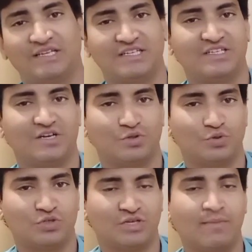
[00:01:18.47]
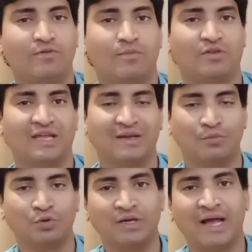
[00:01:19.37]
చర్చించినట్టు చూస్తున్నాం సో మొత్తానికి
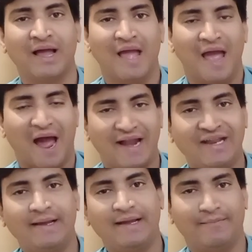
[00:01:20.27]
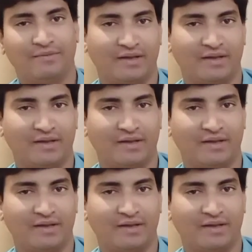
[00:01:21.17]
ముందుగా అన్ని